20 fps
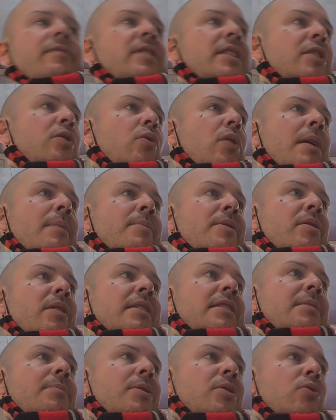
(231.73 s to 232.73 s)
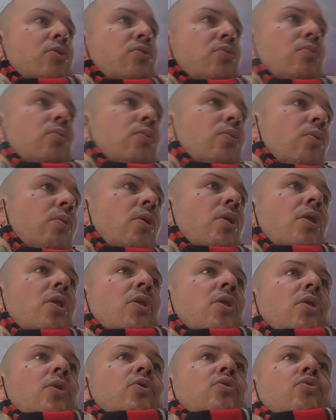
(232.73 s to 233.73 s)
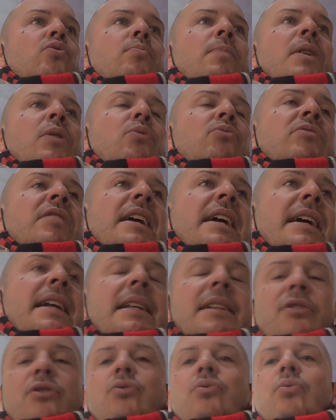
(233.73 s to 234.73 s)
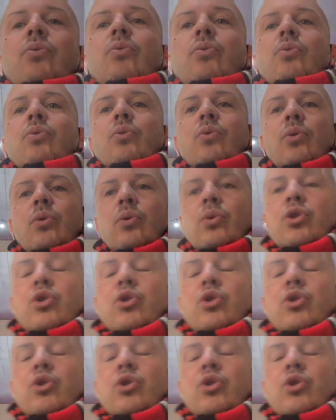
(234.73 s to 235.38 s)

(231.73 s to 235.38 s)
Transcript: vi dico la mia un attimino su, su Balotelli, su,